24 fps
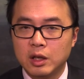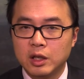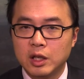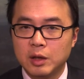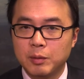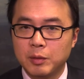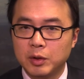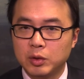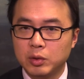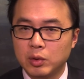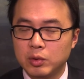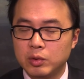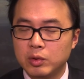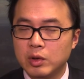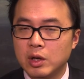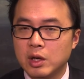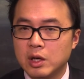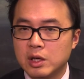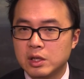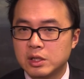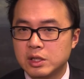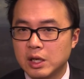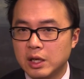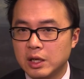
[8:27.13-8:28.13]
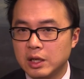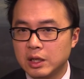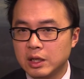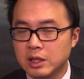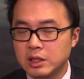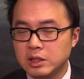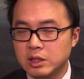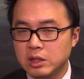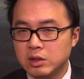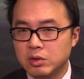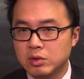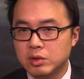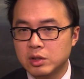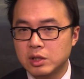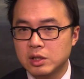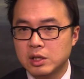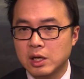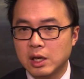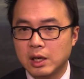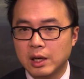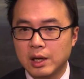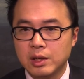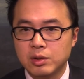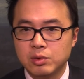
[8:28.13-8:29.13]
那么对于整一个金融市
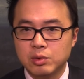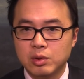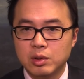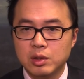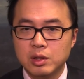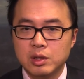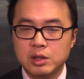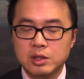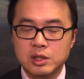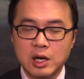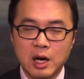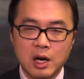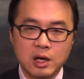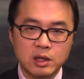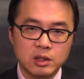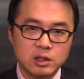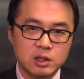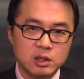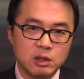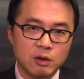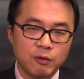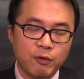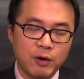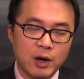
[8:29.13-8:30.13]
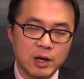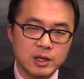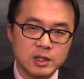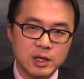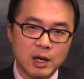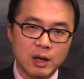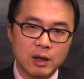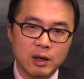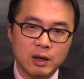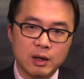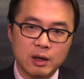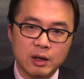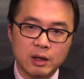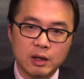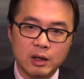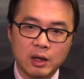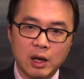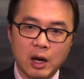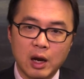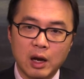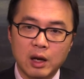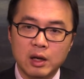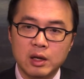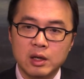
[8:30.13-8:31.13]
场来说，长期发展，
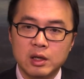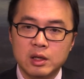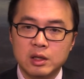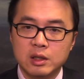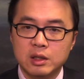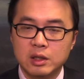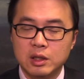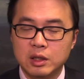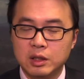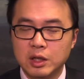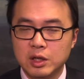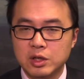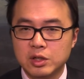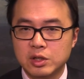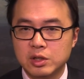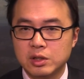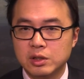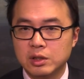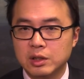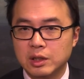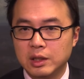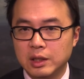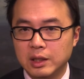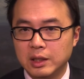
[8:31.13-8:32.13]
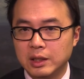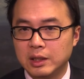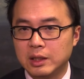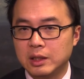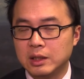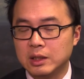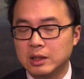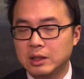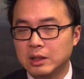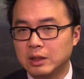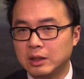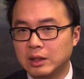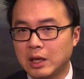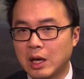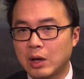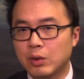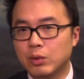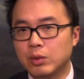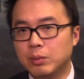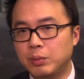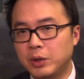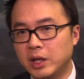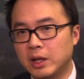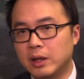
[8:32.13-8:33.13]
啊，一定是利大
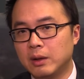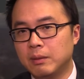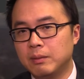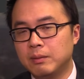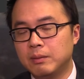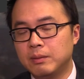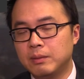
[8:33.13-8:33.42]
于弊的。